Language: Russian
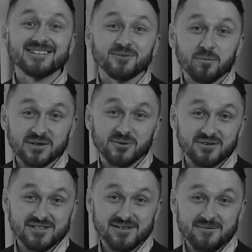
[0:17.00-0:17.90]
Это «Добрые
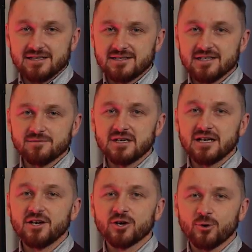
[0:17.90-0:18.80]
новости». Здесь мы
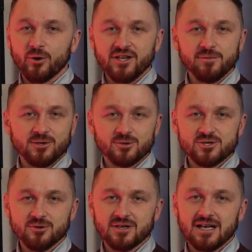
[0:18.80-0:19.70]
легко и
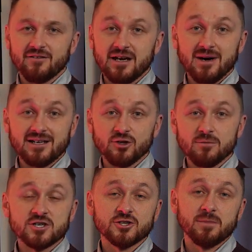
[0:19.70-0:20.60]
непринужденно говорим о
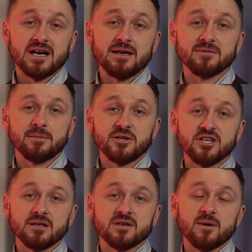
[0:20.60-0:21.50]
том, что по каким-то
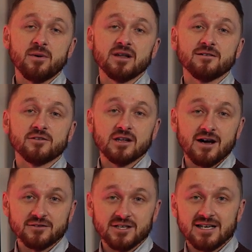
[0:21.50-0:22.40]
причинам не попало в
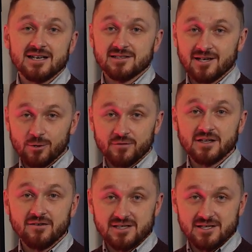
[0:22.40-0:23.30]
главные заголовки
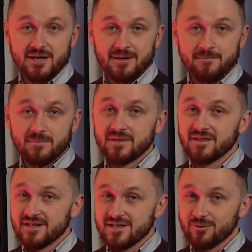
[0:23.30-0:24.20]
новостей.
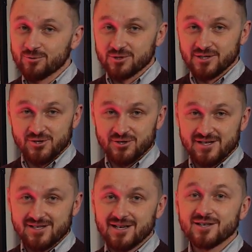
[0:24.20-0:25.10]
Неделю нужно
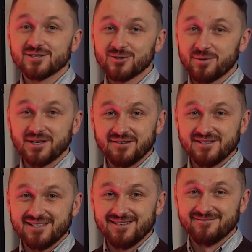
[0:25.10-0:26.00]
начинать с добрых
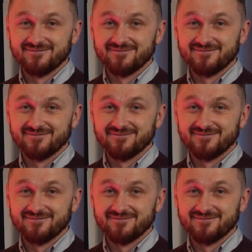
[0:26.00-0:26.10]
новостей.